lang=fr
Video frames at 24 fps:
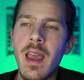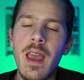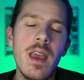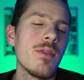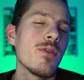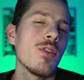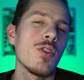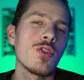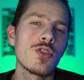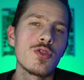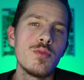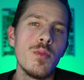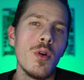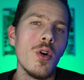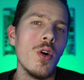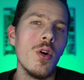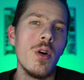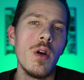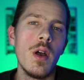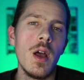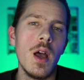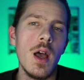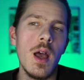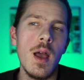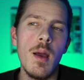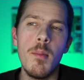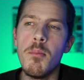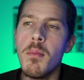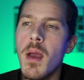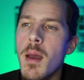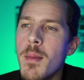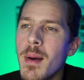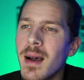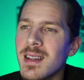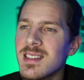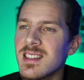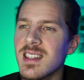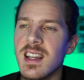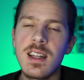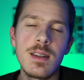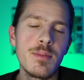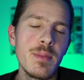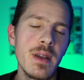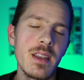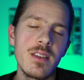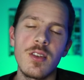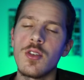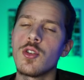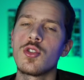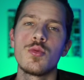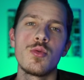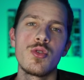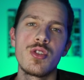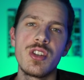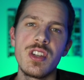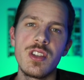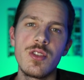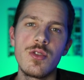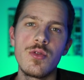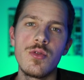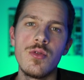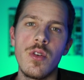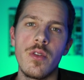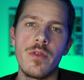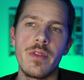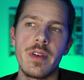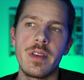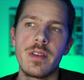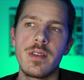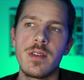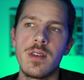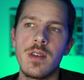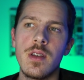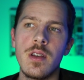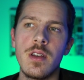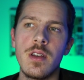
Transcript: eh, franchement, même à 5 mètres, je me suis dessus en fait.